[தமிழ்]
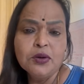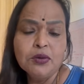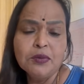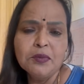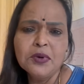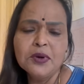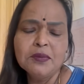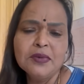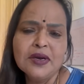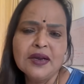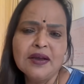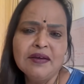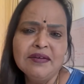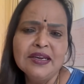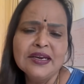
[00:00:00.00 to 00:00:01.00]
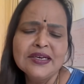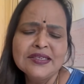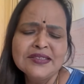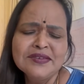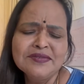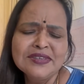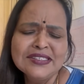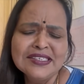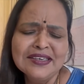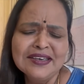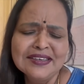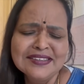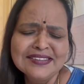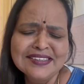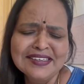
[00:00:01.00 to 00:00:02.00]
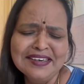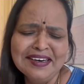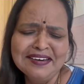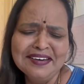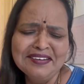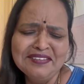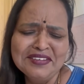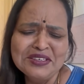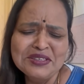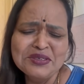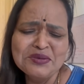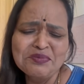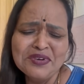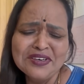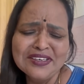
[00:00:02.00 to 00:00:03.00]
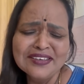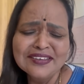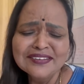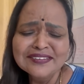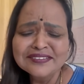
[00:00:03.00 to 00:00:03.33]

ரொம்ப ரொம்ப கவலையாயிடுச்சு விஜயகாந்த் சார் எங்களை விட்டுட்டு போயிட்டு